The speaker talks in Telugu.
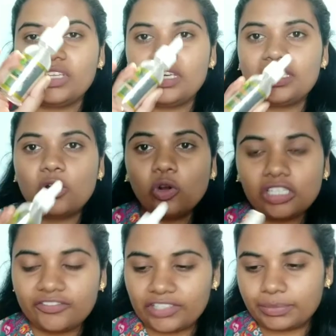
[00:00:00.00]
ఇది
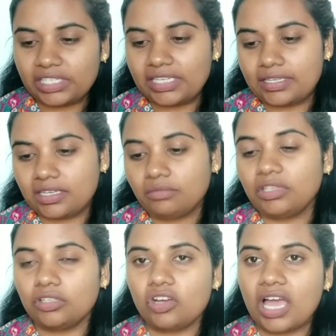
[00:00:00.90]
ఓన్లీ విటమిన్ సి సీరం
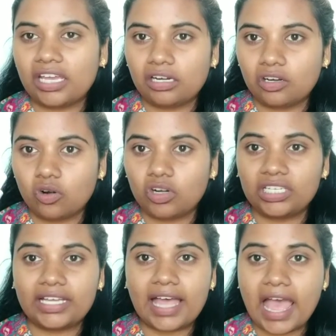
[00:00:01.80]
ఇందులో
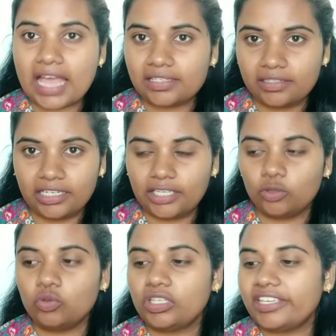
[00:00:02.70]
హైరలరానిక్ యాసిడ్
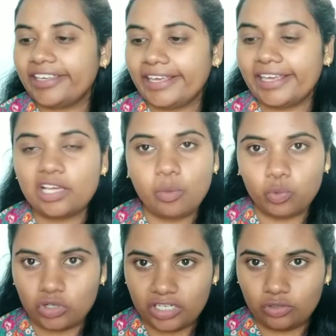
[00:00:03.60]
లేదు ఇంక ఏ
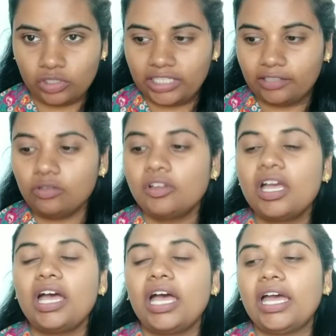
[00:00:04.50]
కంపోనెంట్ లేదు
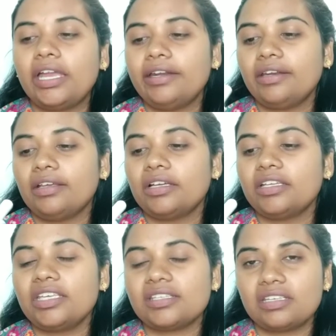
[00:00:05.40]
అండ్
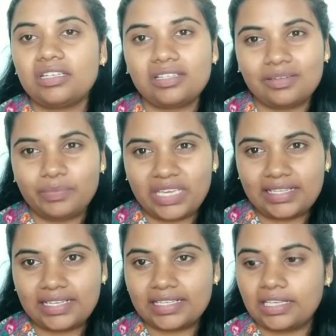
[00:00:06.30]
ఎస్ ఇట్ ఇస్ అ
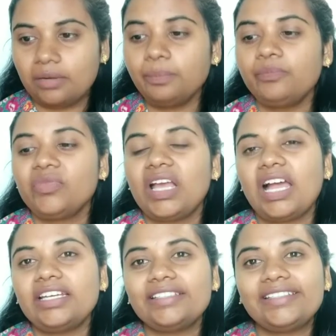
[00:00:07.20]
బేసిక్ సీరం
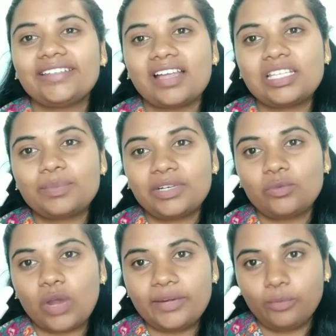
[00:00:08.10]
అండ్ ఇది
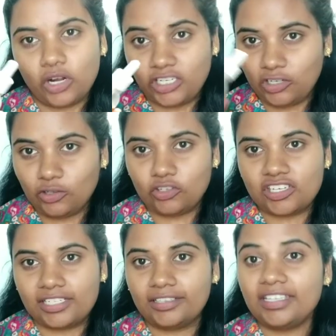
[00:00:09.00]
ట్రాన్స్పరెంట్ వైట్ బాటిల్లో
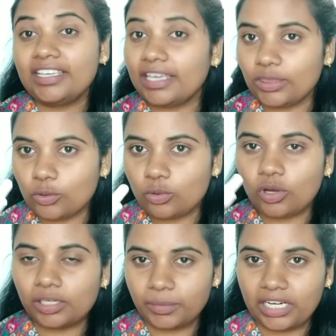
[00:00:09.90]
వచ్చింది ఎందుకు
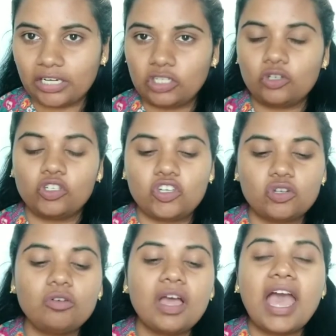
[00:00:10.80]
అని మీరు
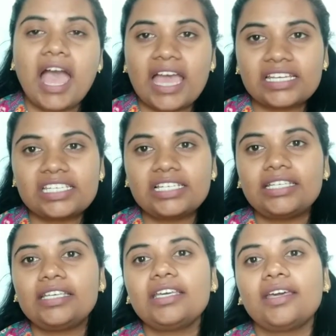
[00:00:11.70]
అనుకోవచ్చు
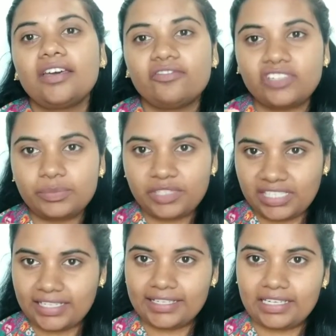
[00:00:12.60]
యాక్చువల్లీ విటమిన్
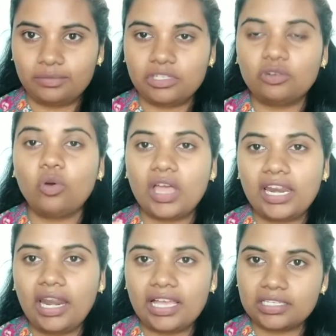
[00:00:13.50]
సి సీరమ్స్లో
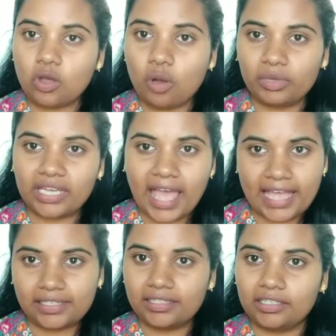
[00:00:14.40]
ఎల్ ఎస్కాబిక్
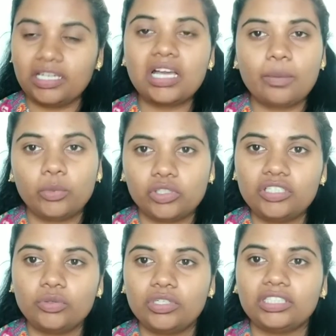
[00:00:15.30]
యాసిడ్ అనే
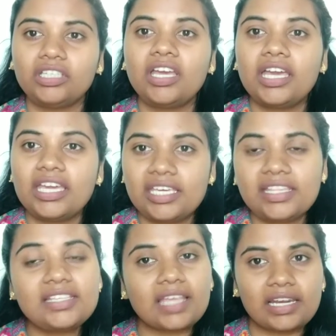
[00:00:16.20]
కంపోనెంట్ ఉంటుంది
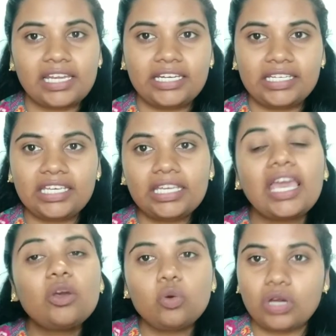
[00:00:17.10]
ఇది సన్లైట్కి
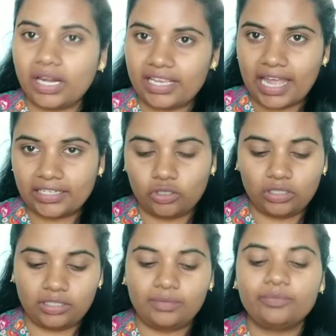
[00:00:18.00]
ఎక్కువగా రియాక్ట్
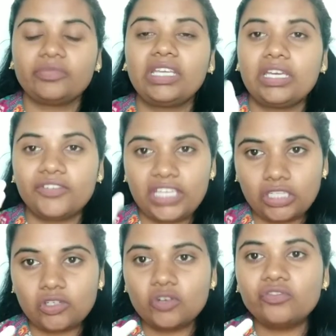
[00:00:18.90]
అవుతుంది
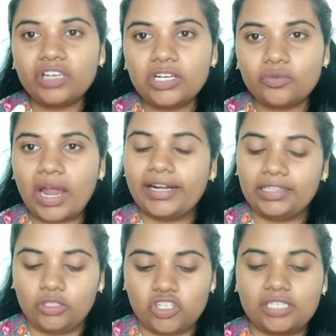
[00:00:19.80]
ఇందులో వీళ్ళు
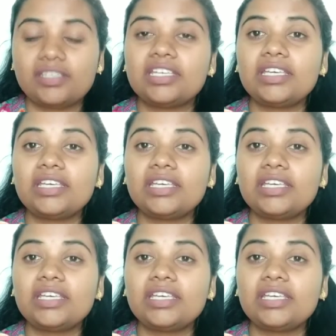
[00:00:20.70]
వాడింది వచ్చేసి